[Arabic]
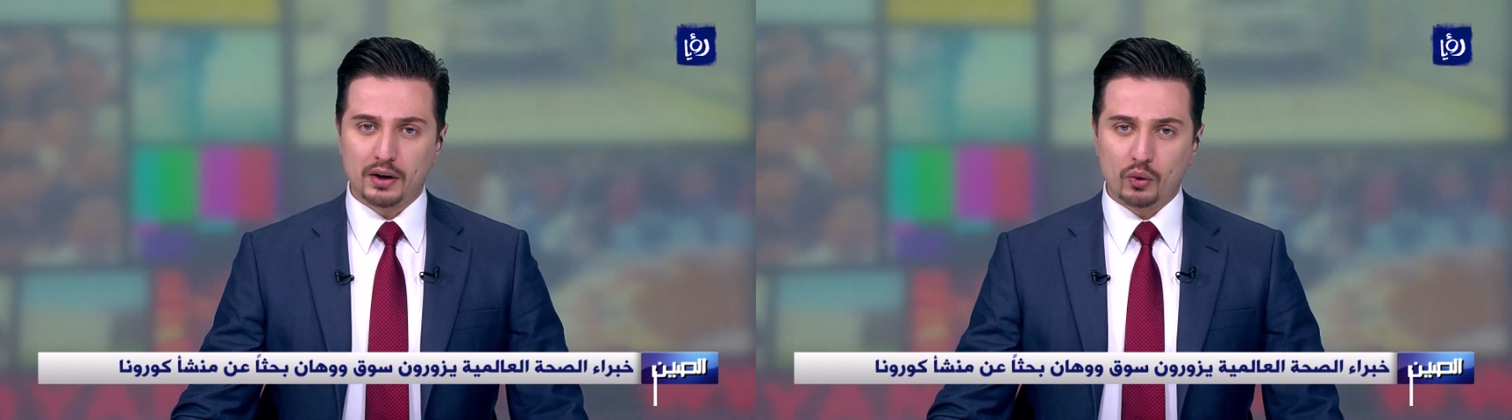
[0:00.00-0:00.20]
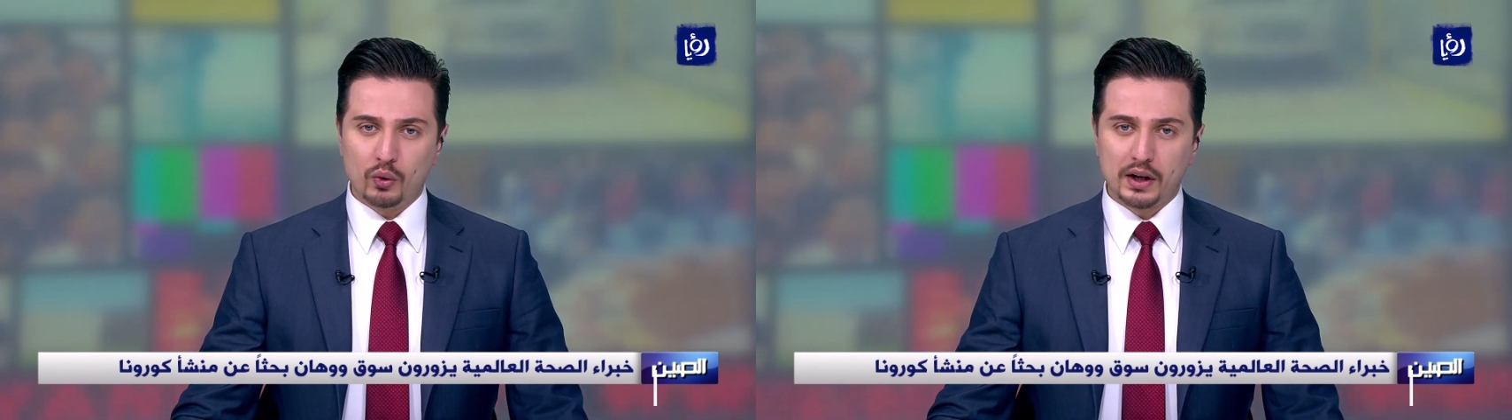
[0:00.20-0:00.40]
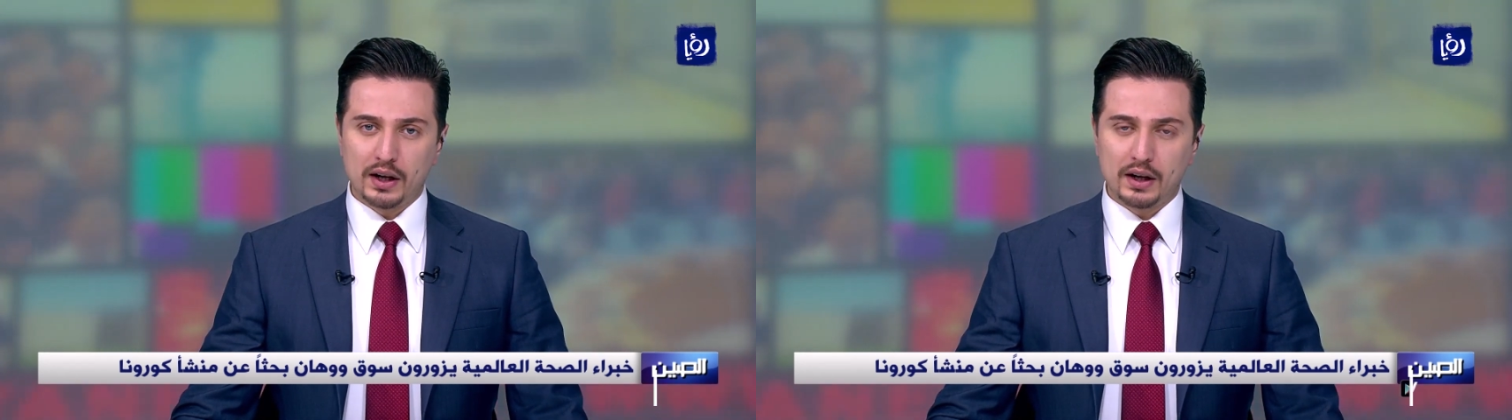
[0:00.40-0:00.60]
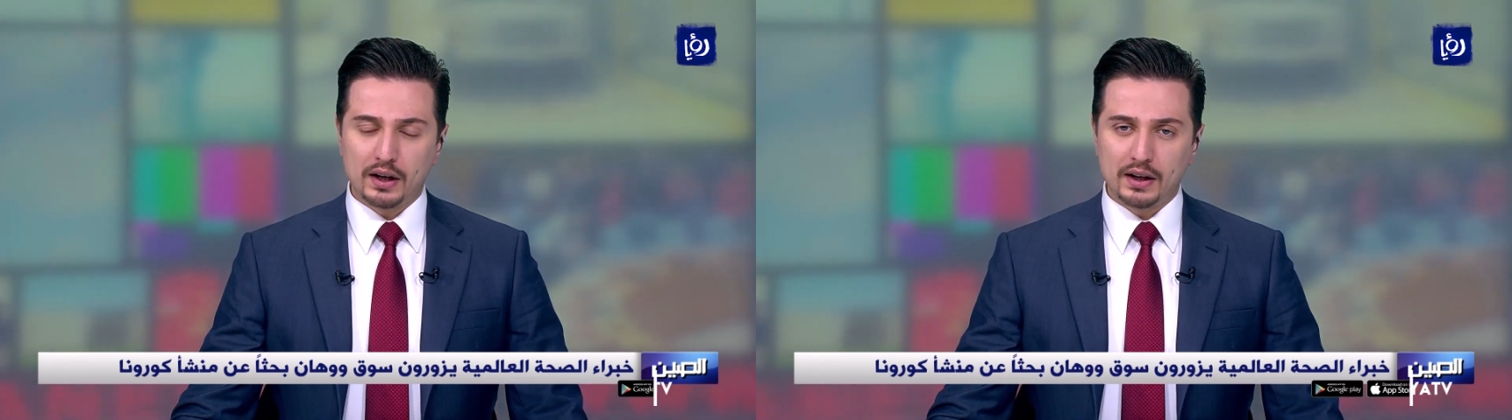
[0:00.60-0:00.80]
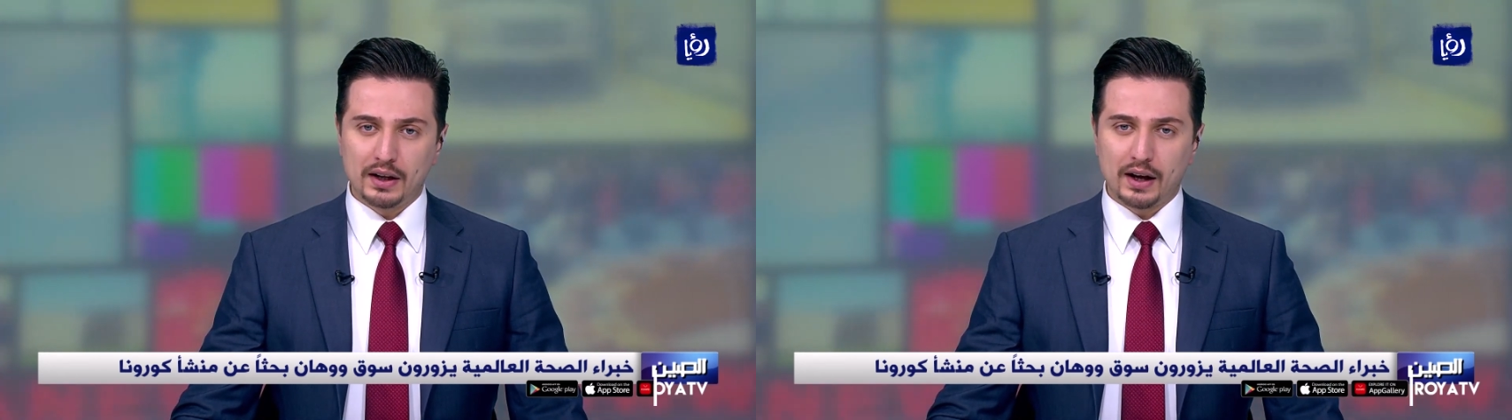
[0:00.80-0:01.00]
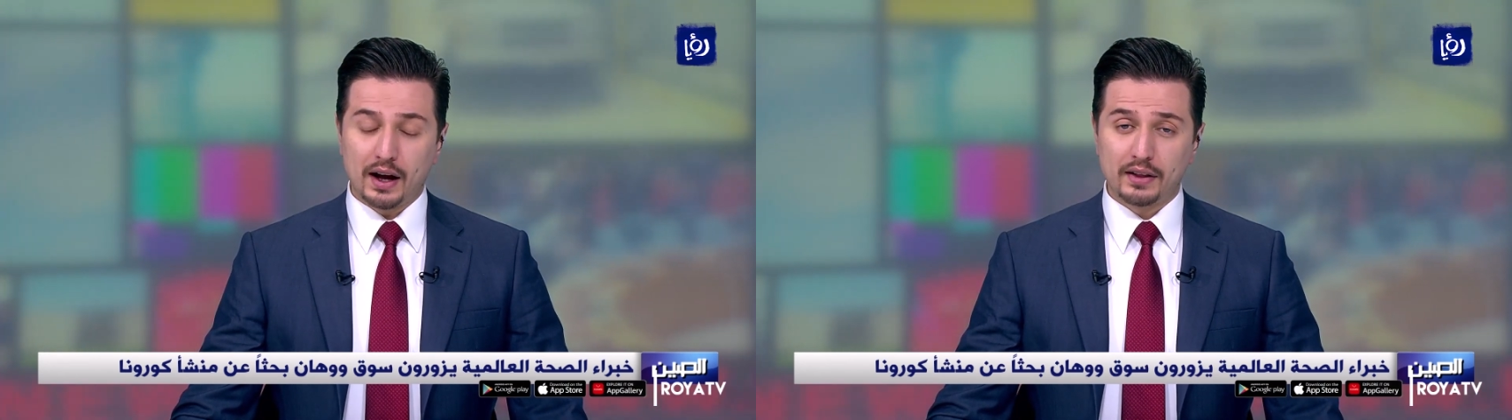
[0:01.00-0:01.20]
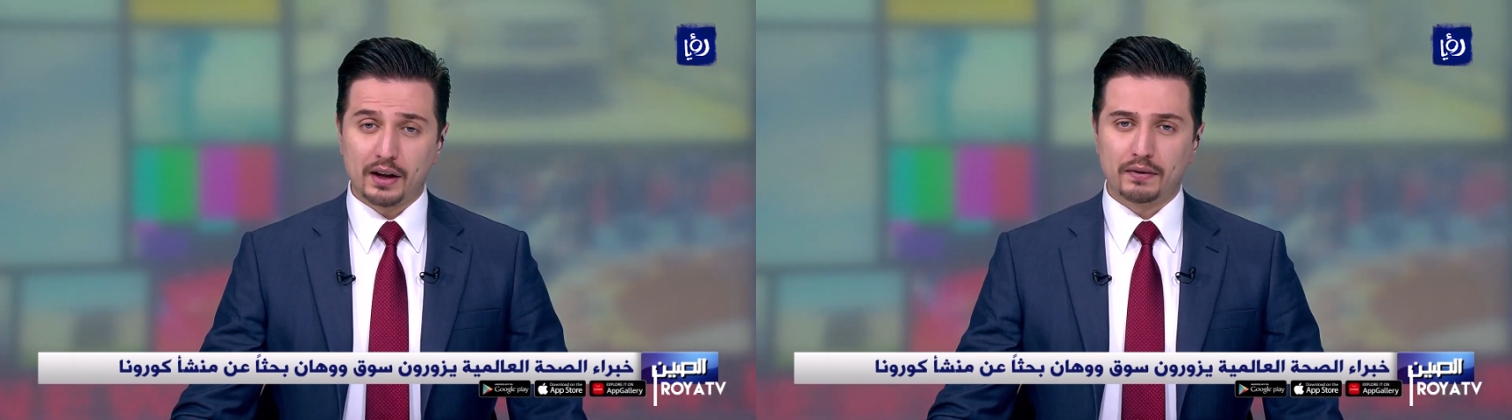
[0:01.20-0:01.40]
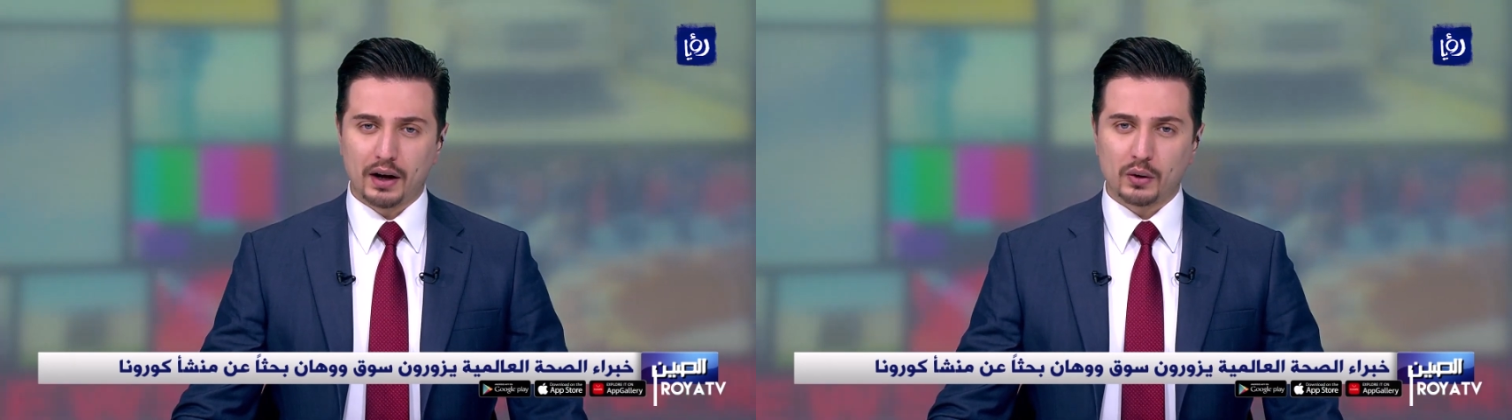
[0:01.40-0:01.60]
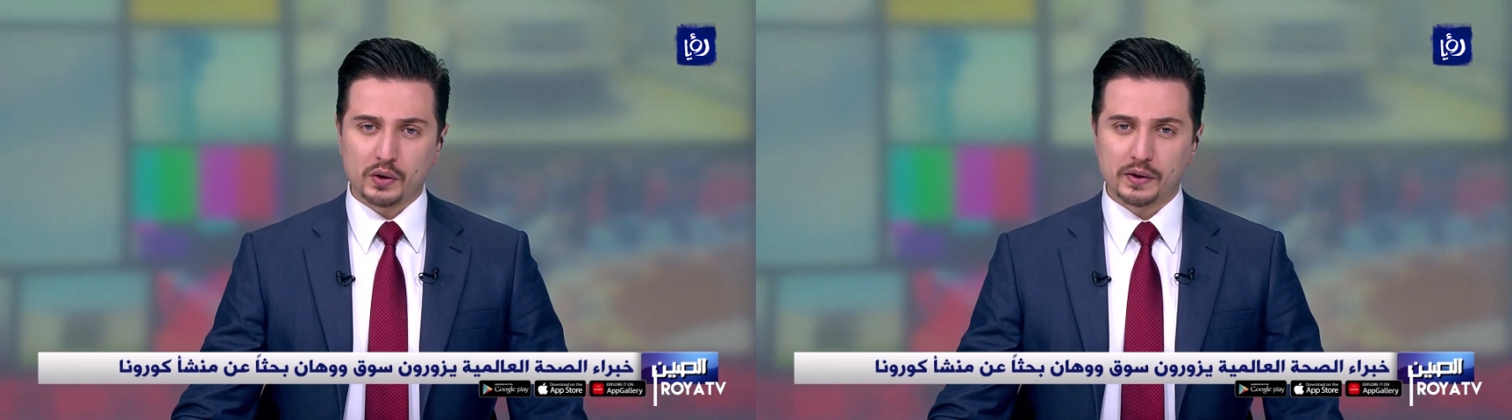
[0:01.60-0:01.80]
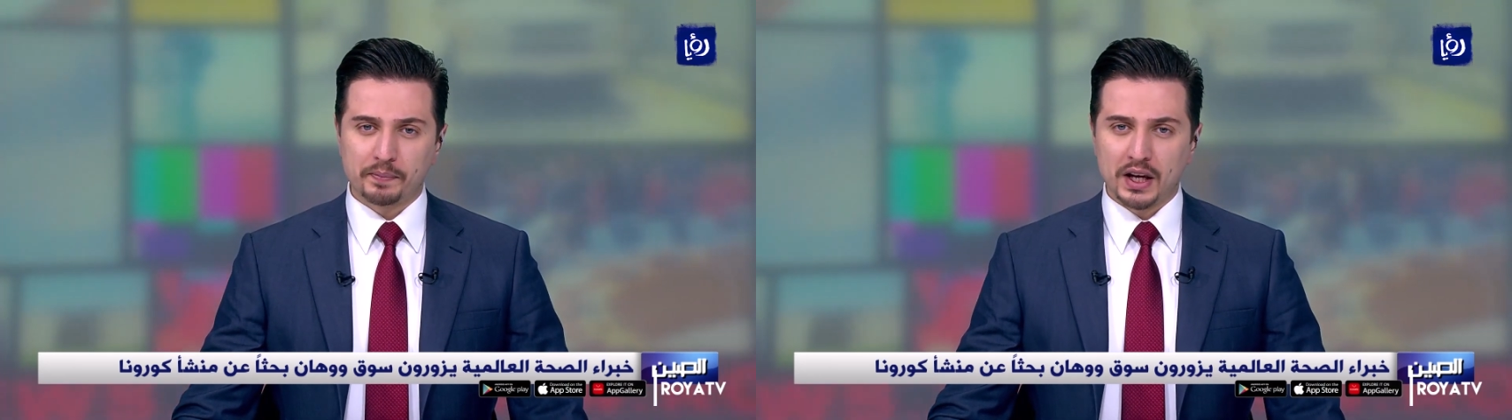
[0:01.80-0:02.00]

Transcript: الأولى لهذا الفيروس